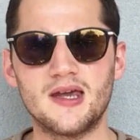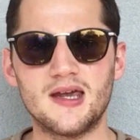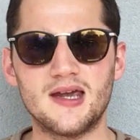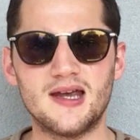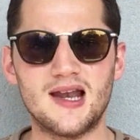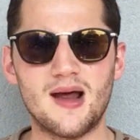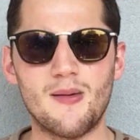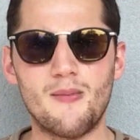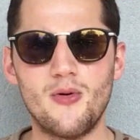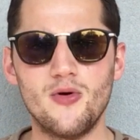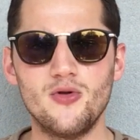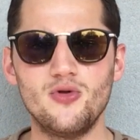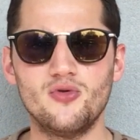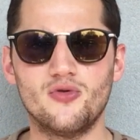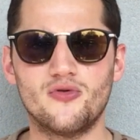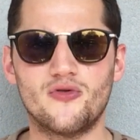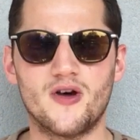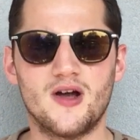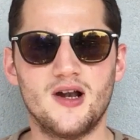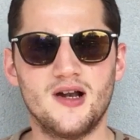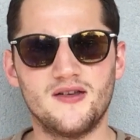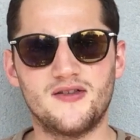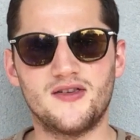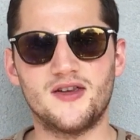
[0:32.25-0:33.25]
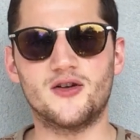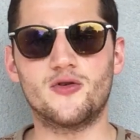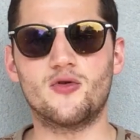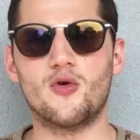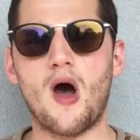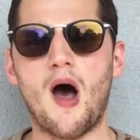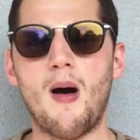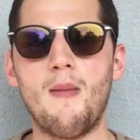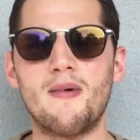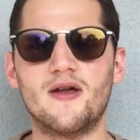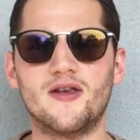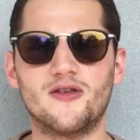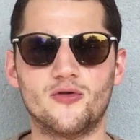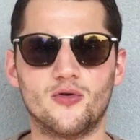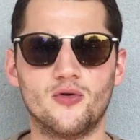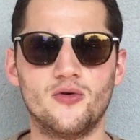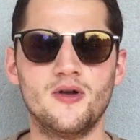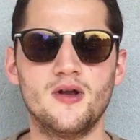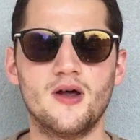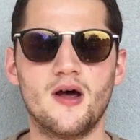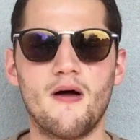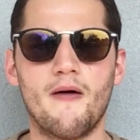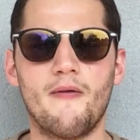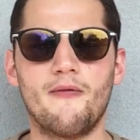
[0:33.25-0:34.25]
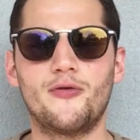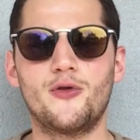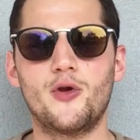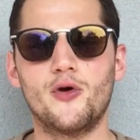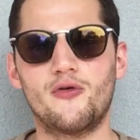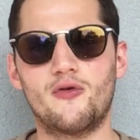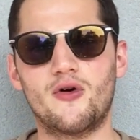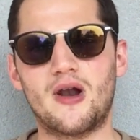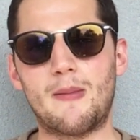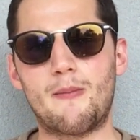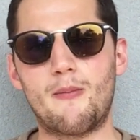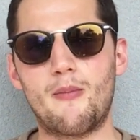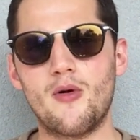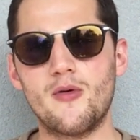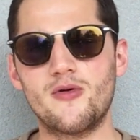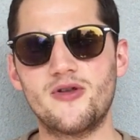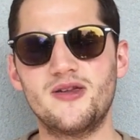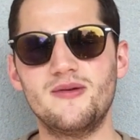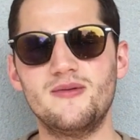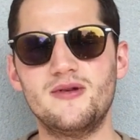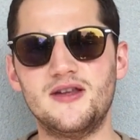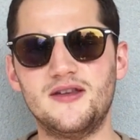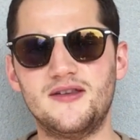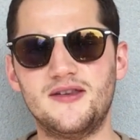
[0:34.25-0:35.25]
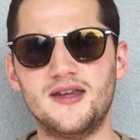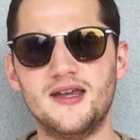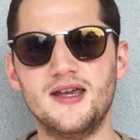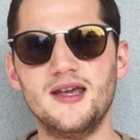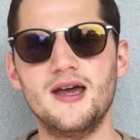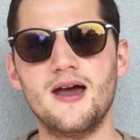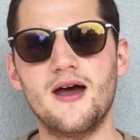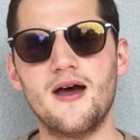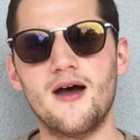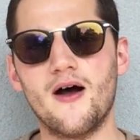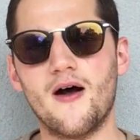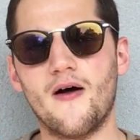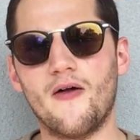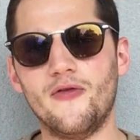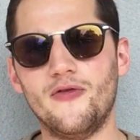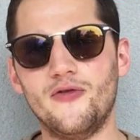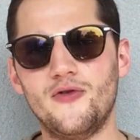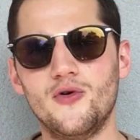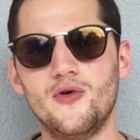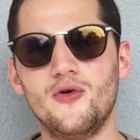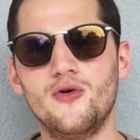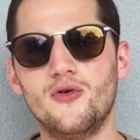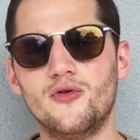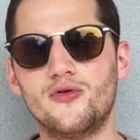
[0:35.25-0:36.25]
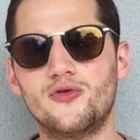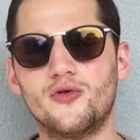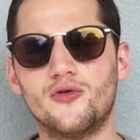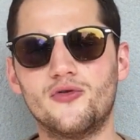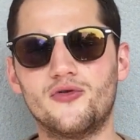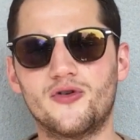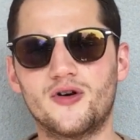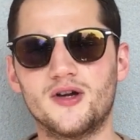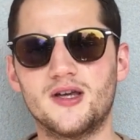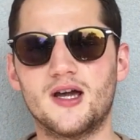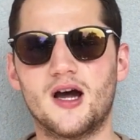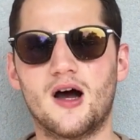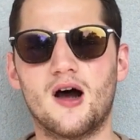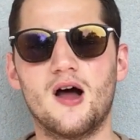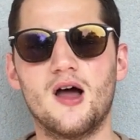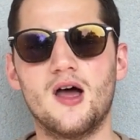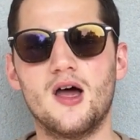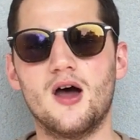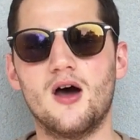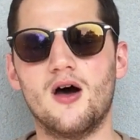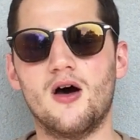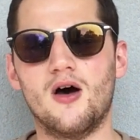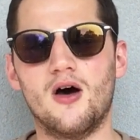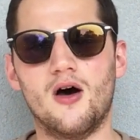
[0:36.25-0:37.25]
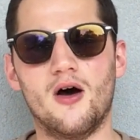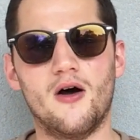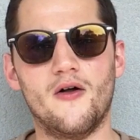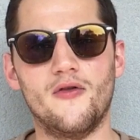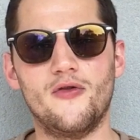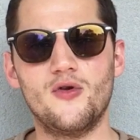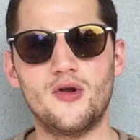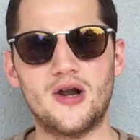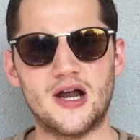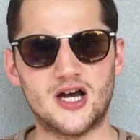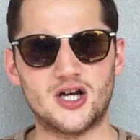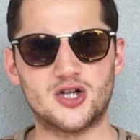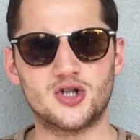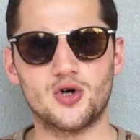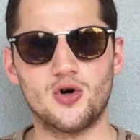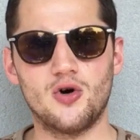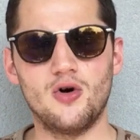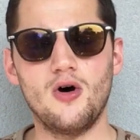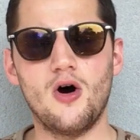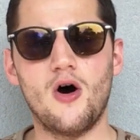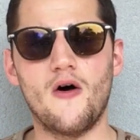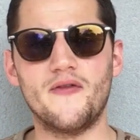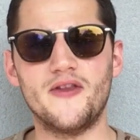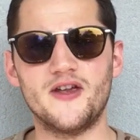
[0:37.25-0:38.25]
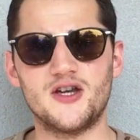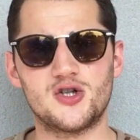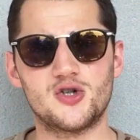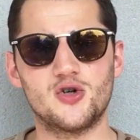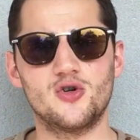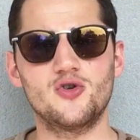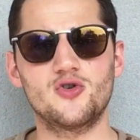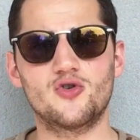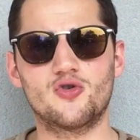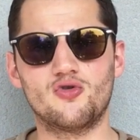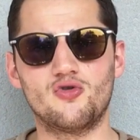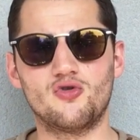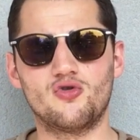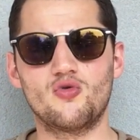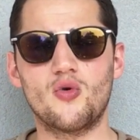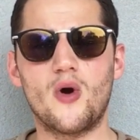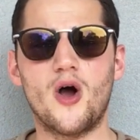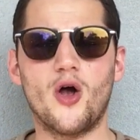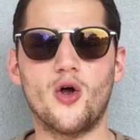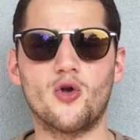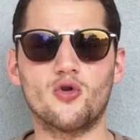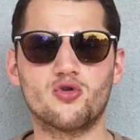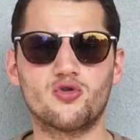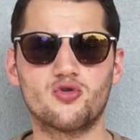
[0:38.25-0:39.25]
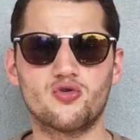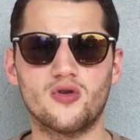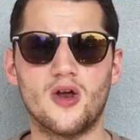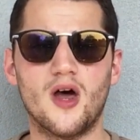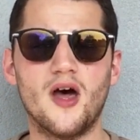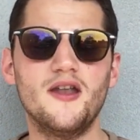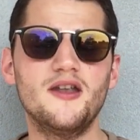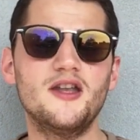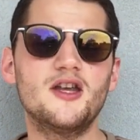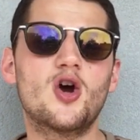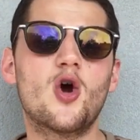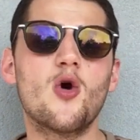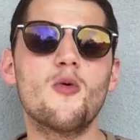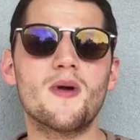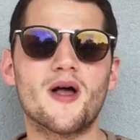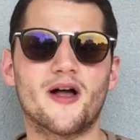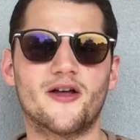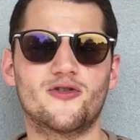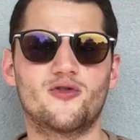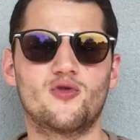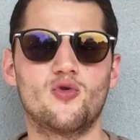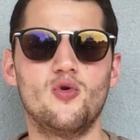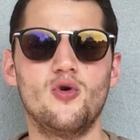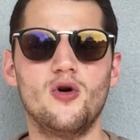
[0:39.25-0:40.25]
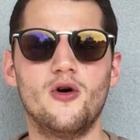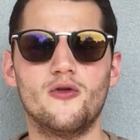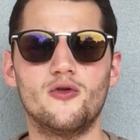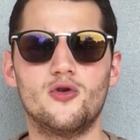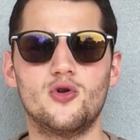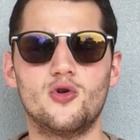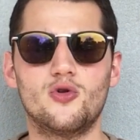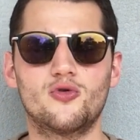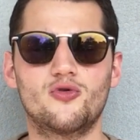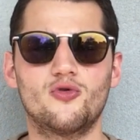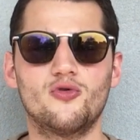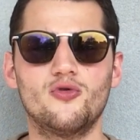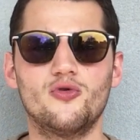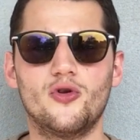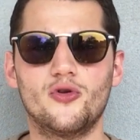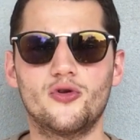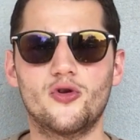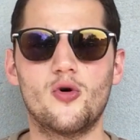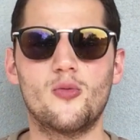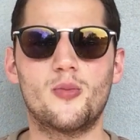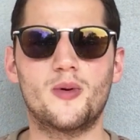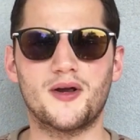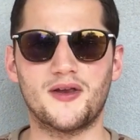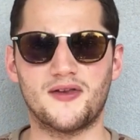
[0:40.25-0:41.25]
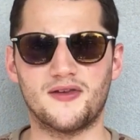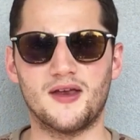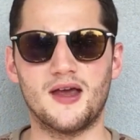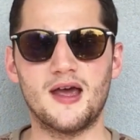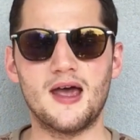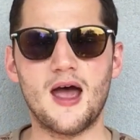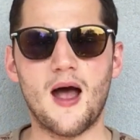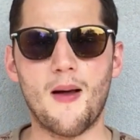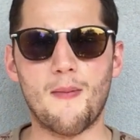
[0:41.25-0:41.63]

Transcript: Et la bonne nouvelle, c'est que Amazon t'offre la possibilité de t'offrir euh, de l'argent en échange que tu sois un des commerciaux de son entreprise.